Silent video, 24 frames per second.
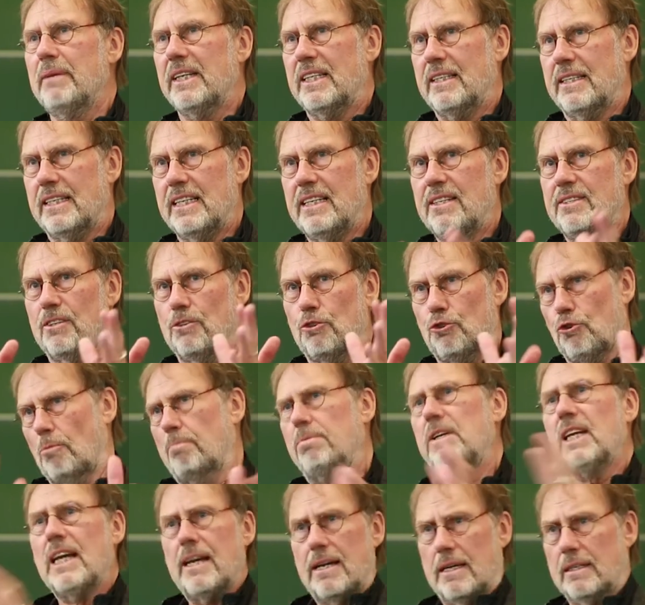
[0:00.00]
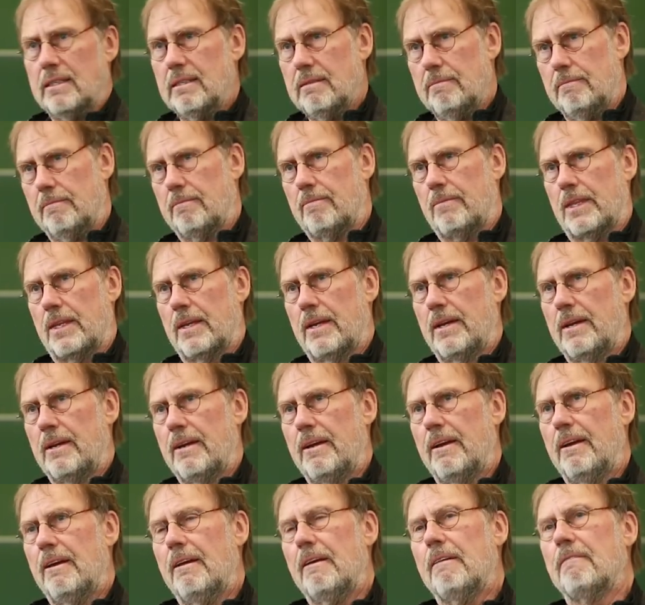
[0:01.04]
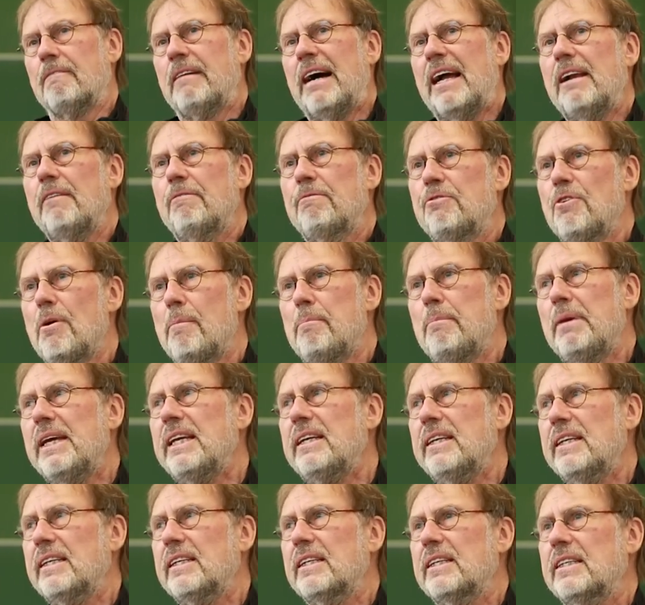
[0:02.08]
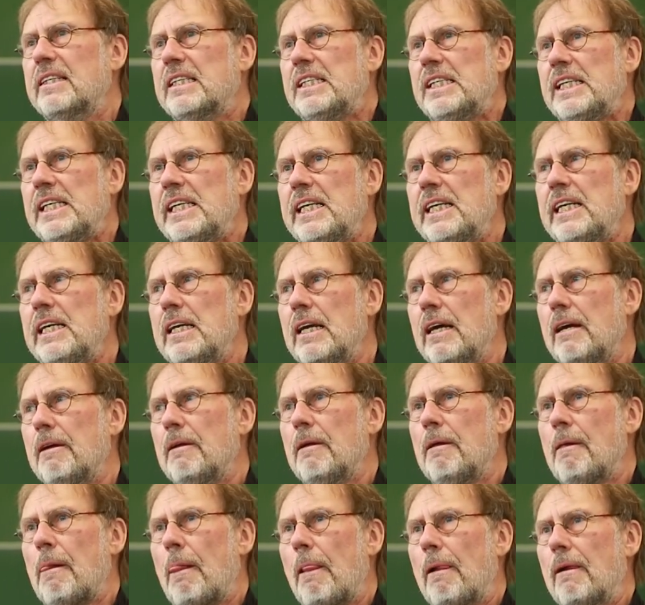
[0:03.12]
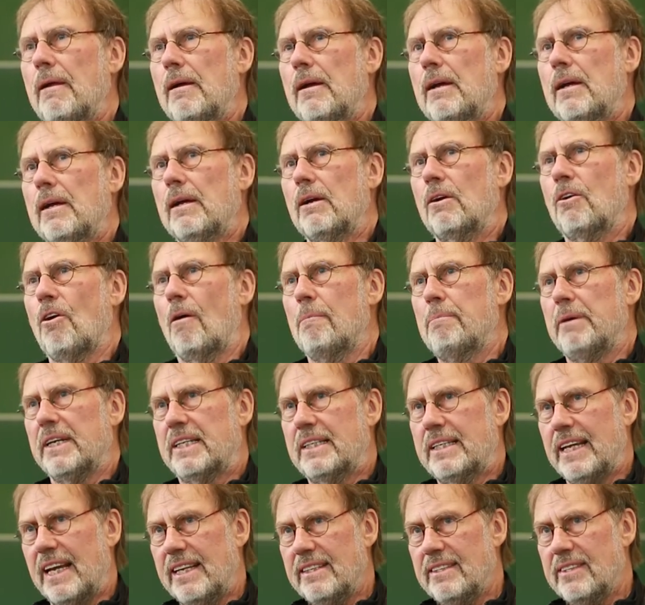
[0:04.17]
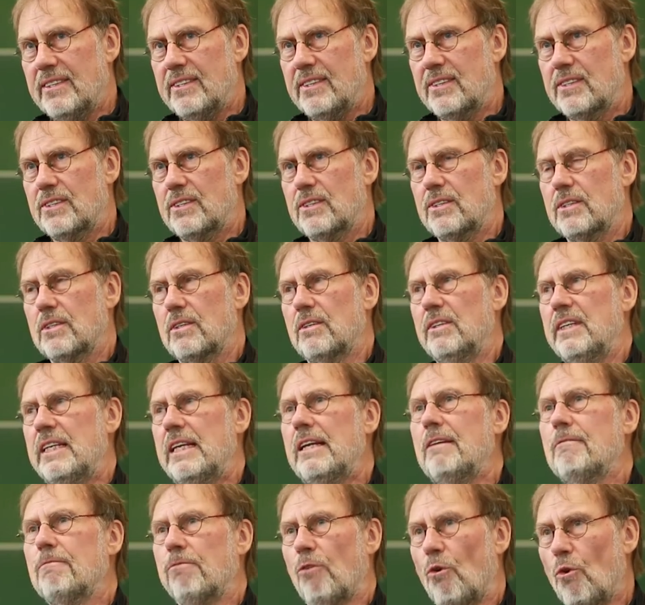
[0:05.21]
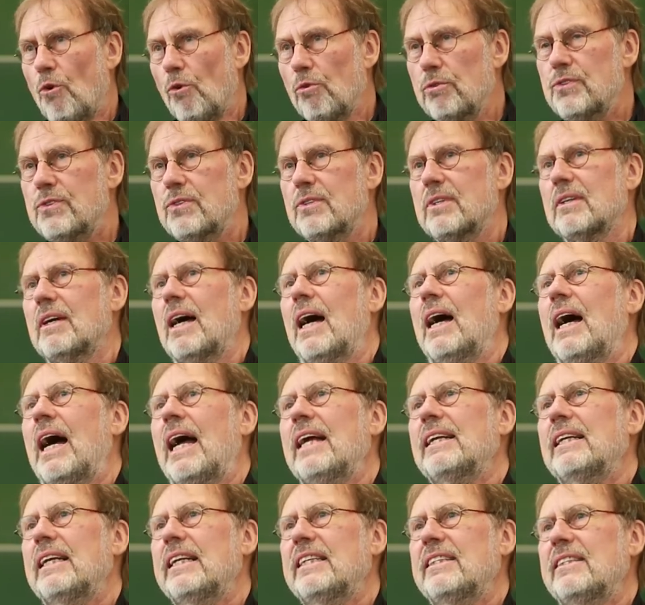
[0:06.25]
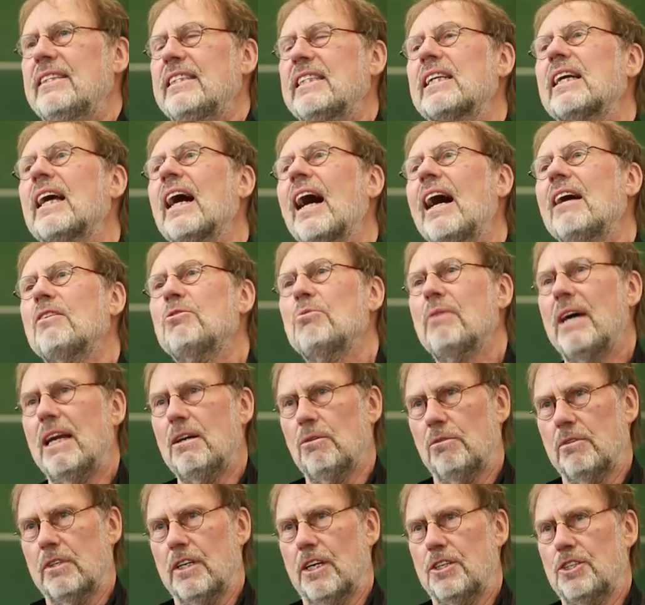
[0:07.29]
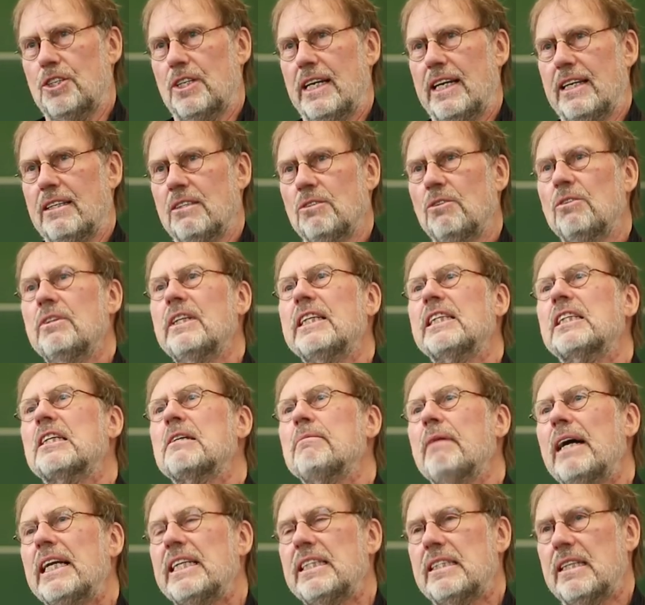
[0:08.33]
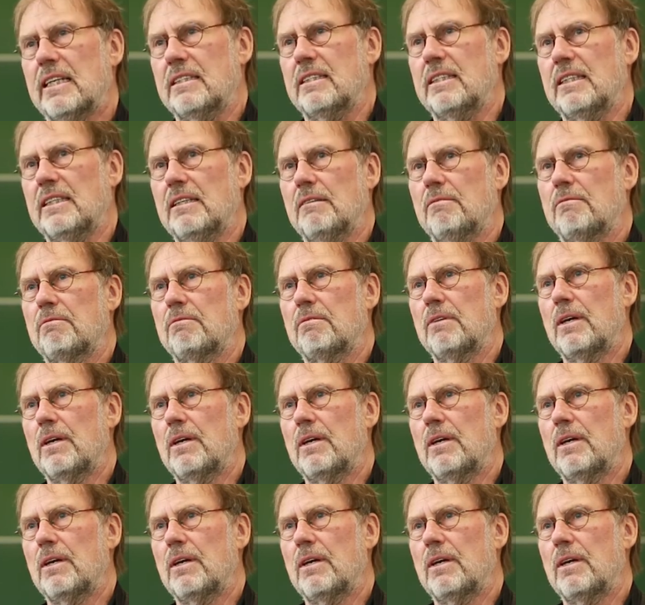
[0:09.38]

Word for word: mit diesen Schubladen, weil für mich die Kompetenzniveaus eigentlich sich graduell unterscheiden und nicht qualitativ.